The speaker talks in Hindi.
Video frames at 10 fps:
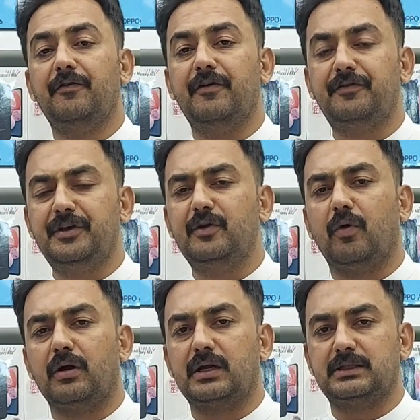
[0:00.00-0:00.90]
15
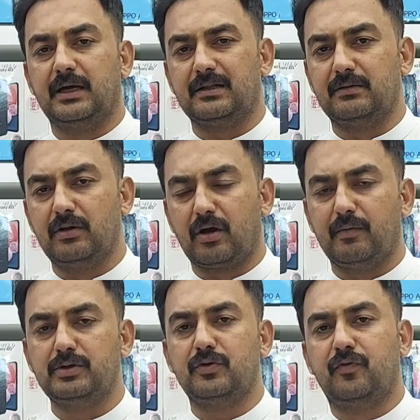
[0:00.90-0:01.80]
वाट के साथ
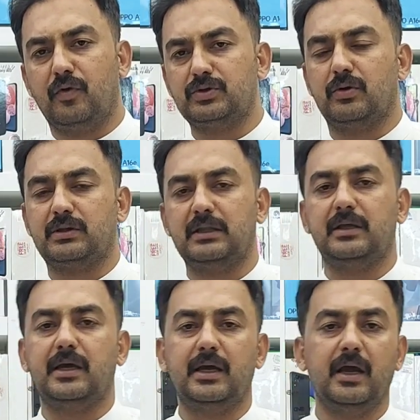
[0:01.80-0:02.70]
नॉर्मल जो फ़ोन्स होते
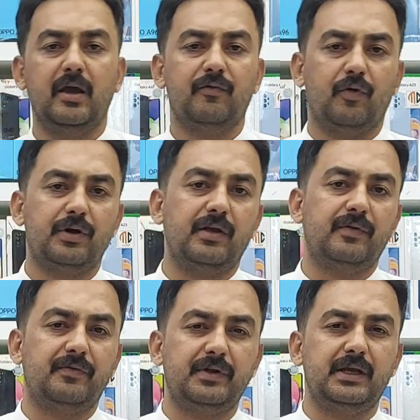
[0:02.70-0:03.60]
थे 40,
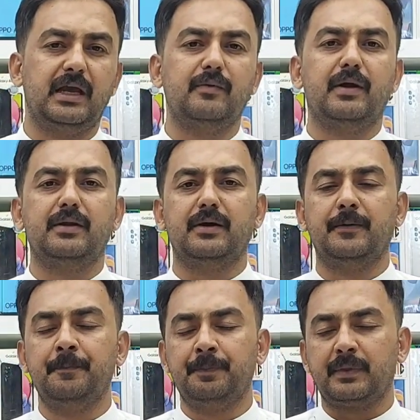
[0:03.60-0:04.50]
50 या इवन
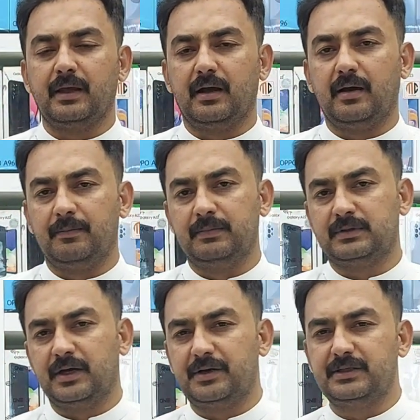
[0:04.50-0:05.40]

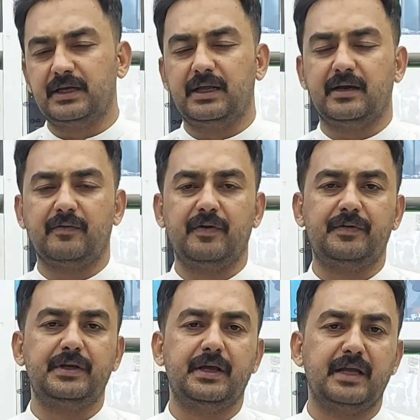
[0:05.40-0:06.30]
आ, 30 से लेकर
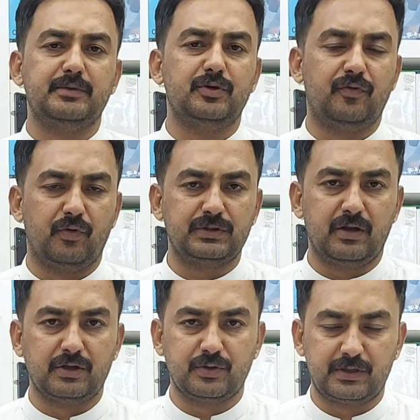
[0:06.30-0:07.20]
50 के रेंज में जो फ़ोन्स
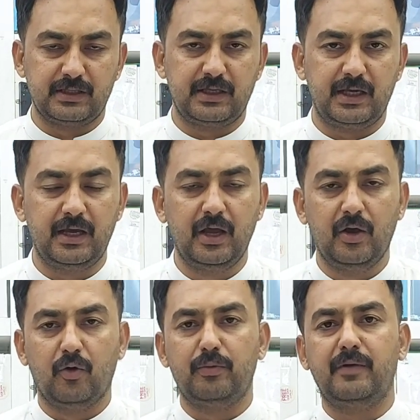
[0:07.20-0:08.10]
लॉन्च होते थे
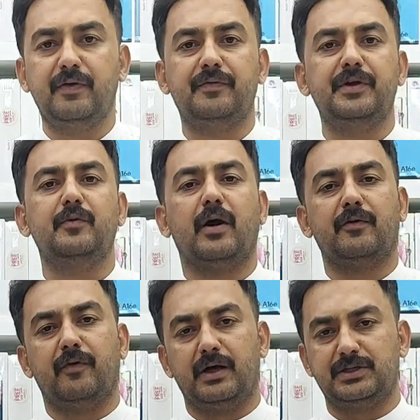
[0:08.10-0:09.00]
उनमें फ़िफ्टीन
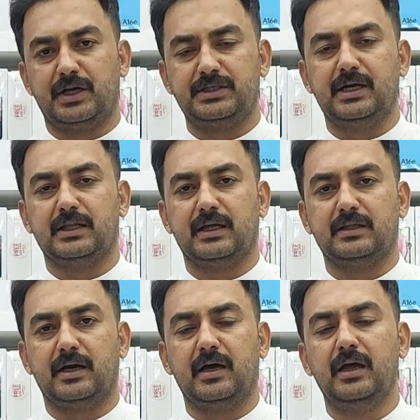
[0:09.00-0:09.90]
वाट फास्ट चार्जिंग आता
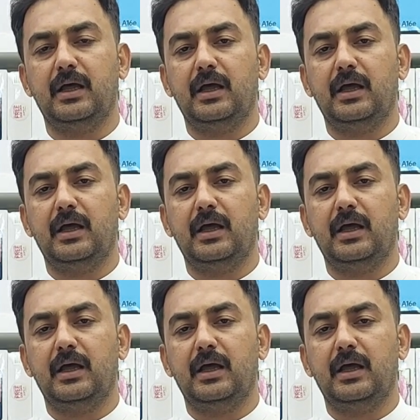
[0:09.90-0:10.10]
था